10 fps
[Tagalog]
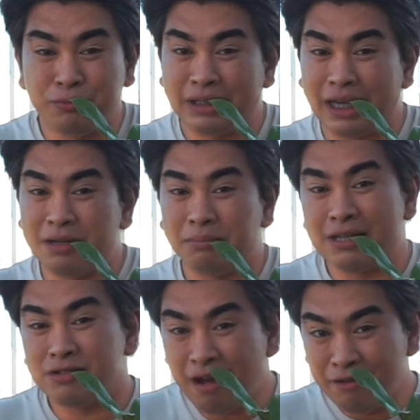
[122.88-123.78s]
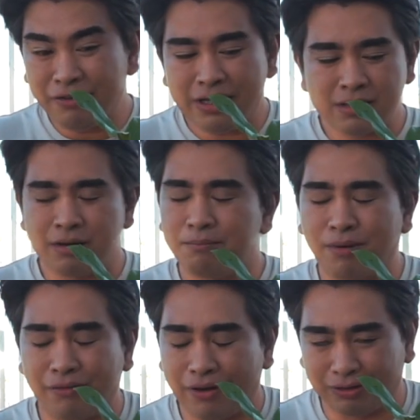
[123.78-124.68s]
maglagay ng plan sa office,
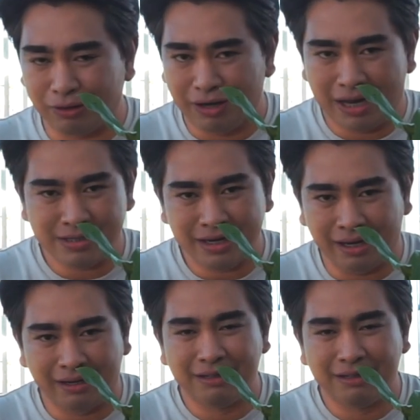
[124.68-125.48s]
perfect to, as in.